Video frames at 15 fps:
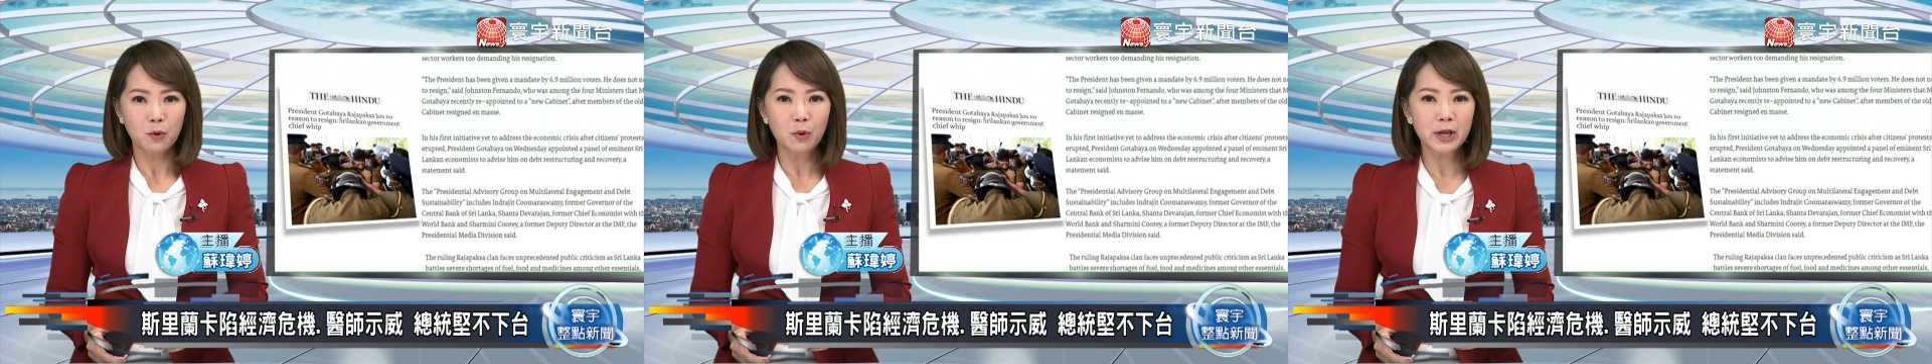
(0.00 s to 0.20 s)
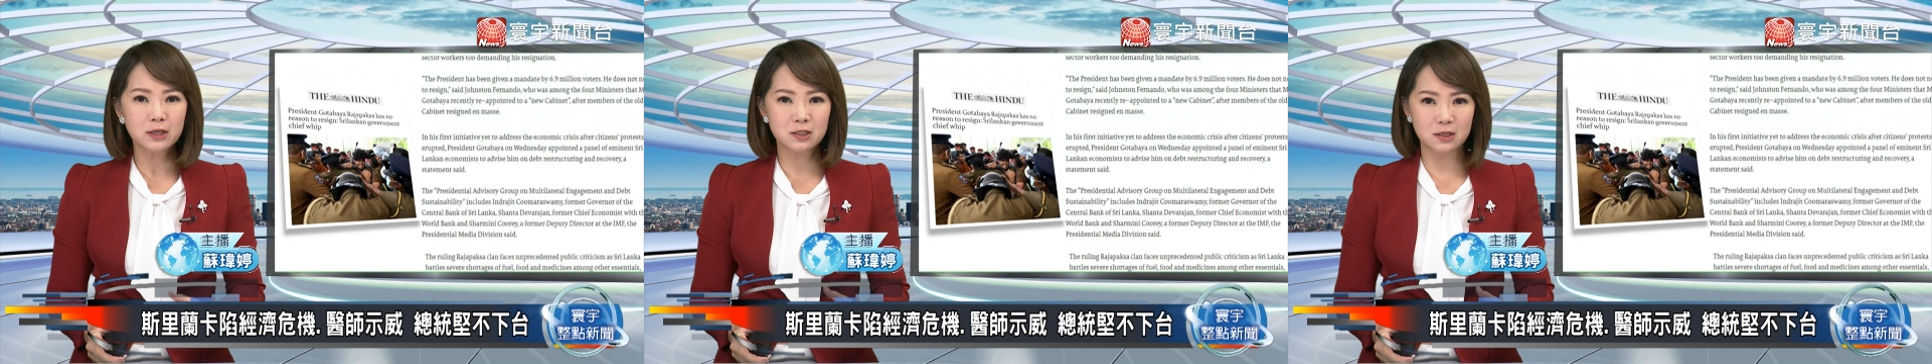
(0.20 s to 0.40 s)

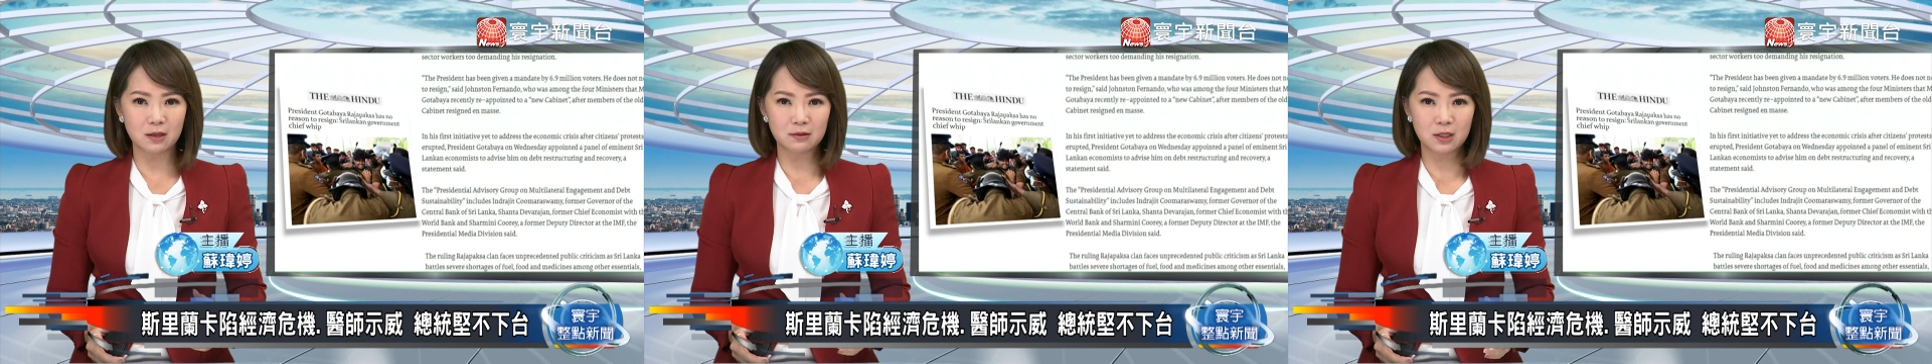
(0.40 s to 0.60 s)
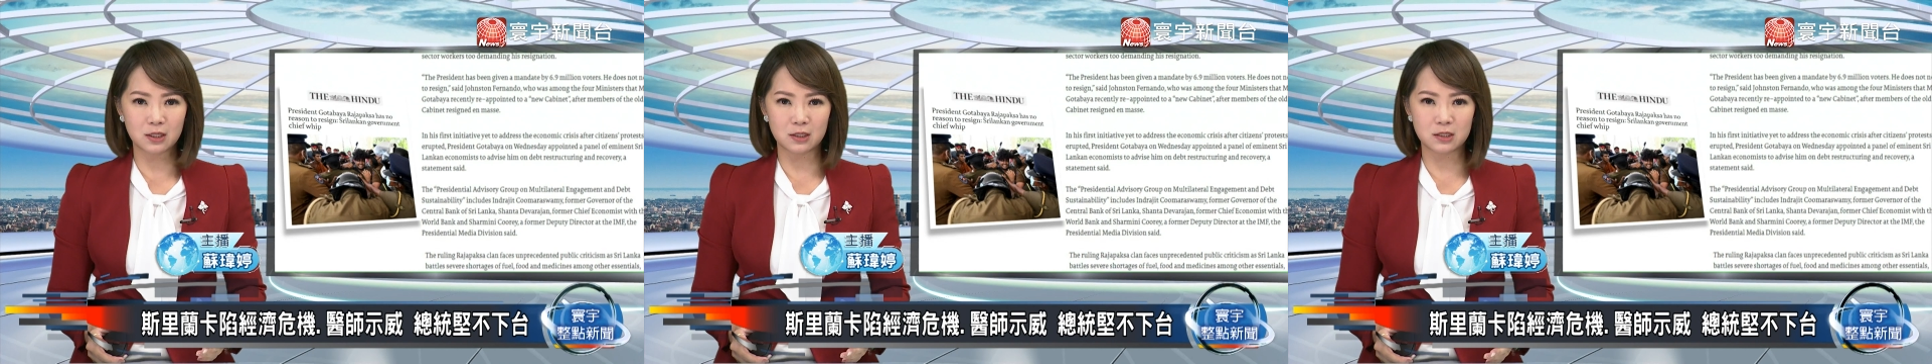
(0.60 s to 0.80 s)
卫
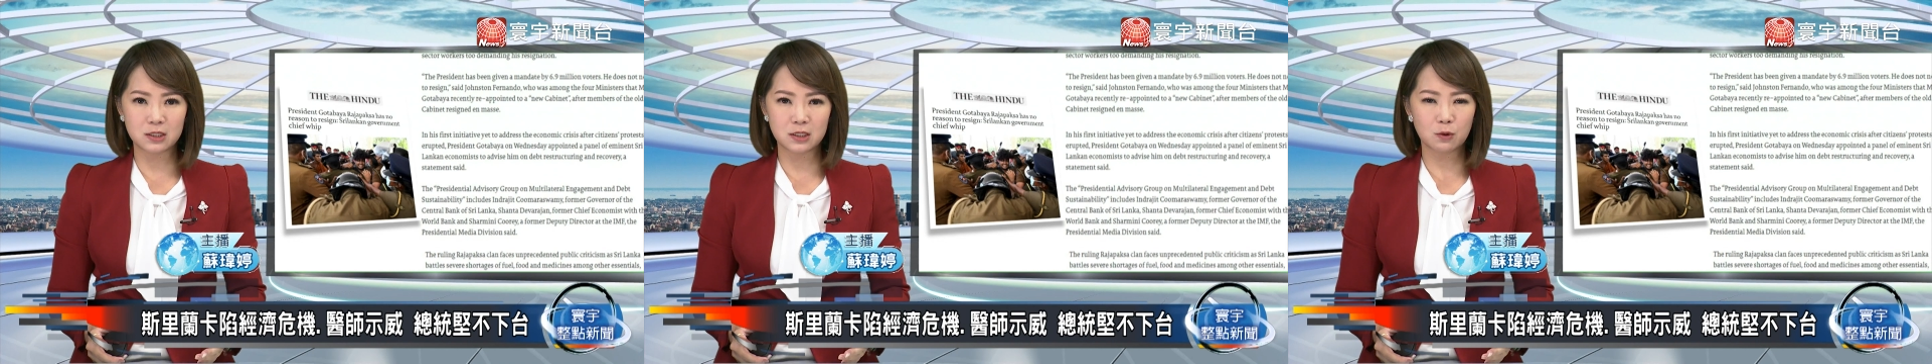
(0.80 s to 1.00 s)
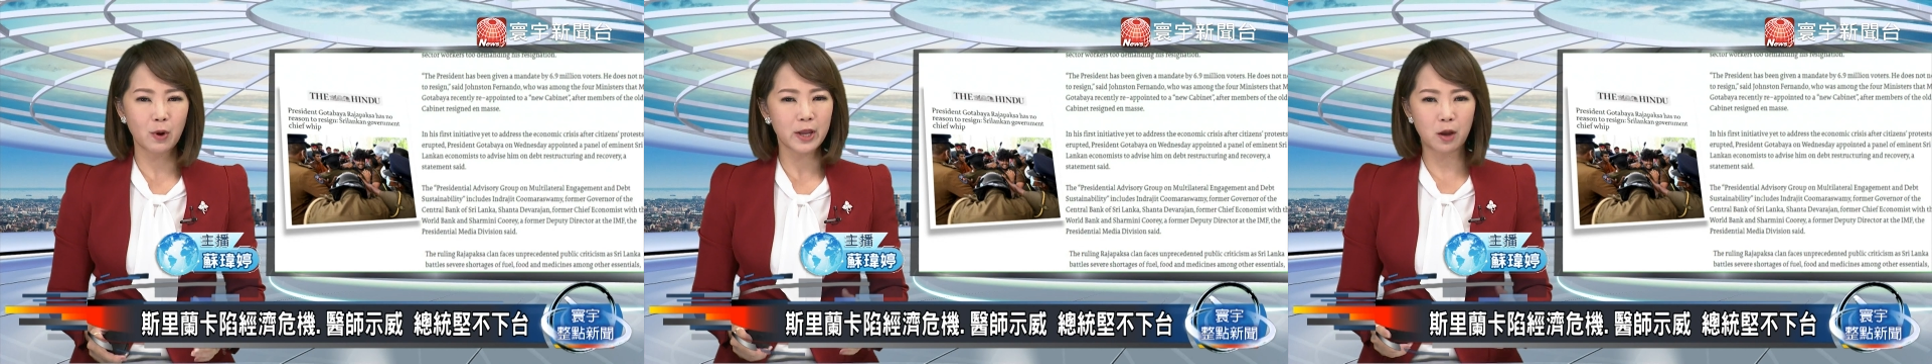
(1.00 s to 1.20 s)
生体
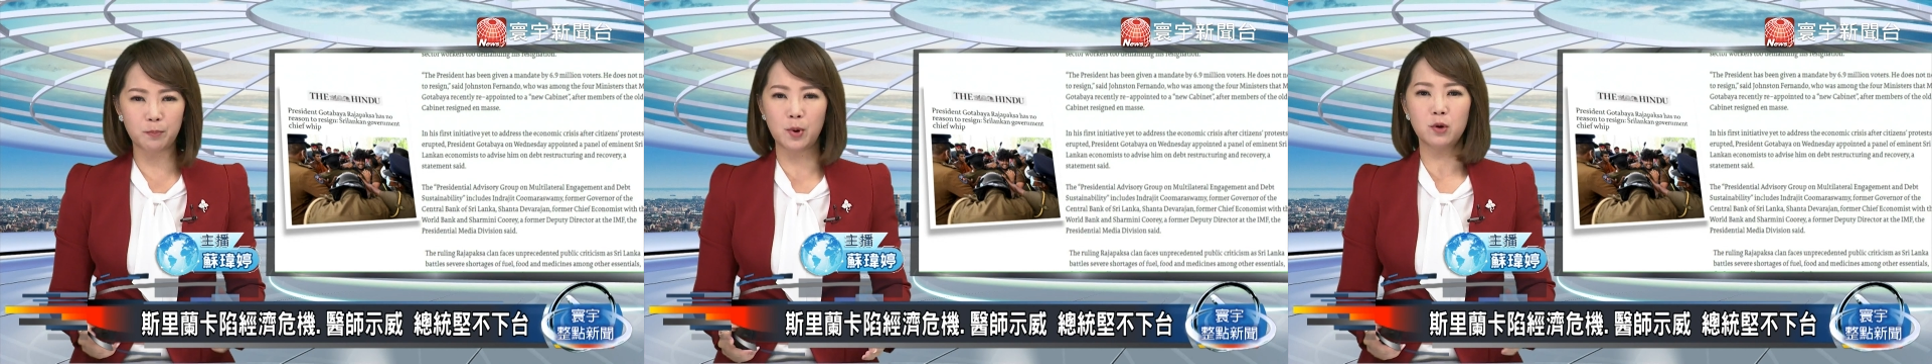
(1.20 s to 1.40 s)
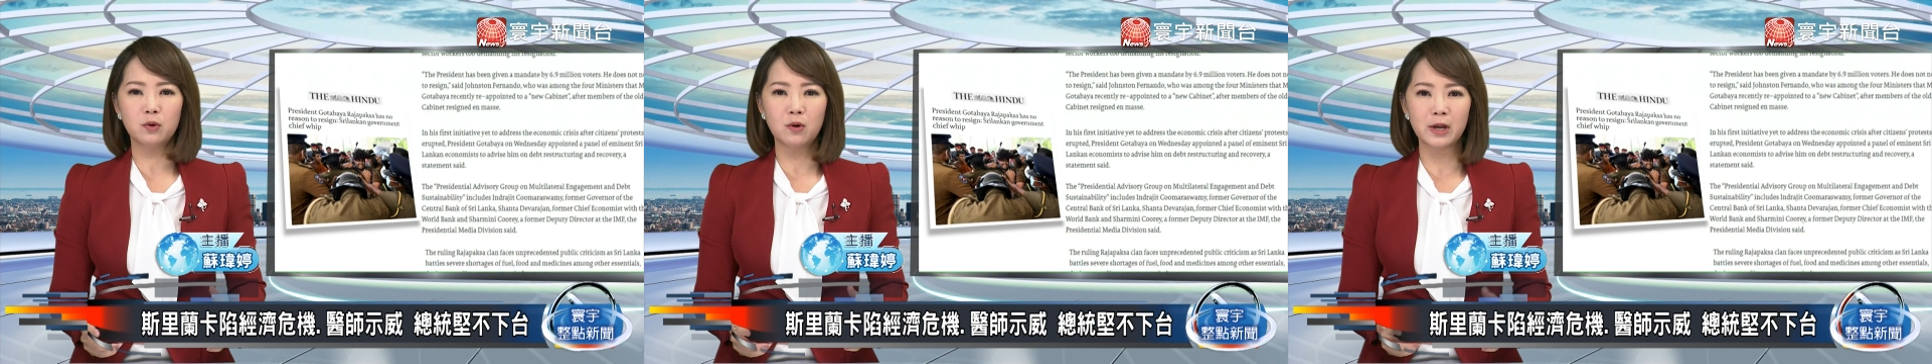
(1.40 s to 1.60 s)
系快要
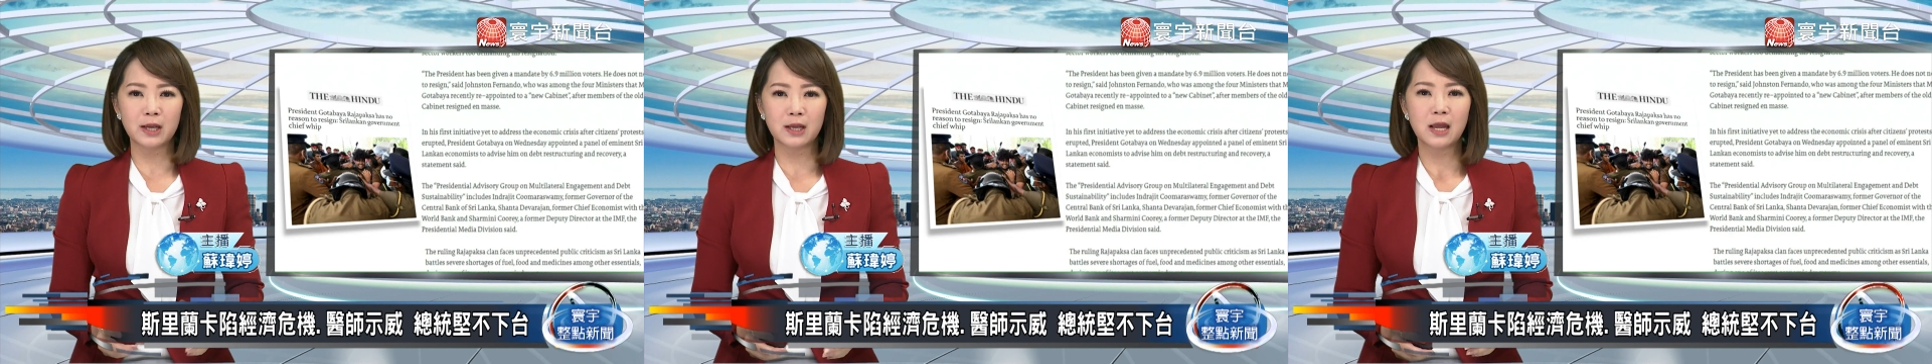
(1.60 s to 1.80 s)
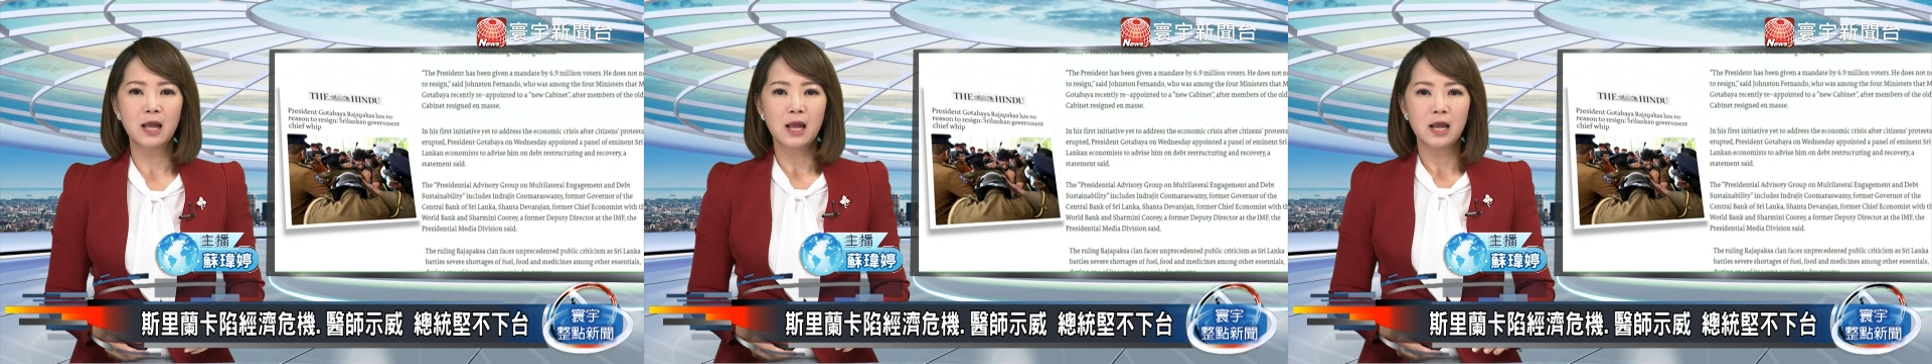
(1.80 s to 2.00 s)
崩溃。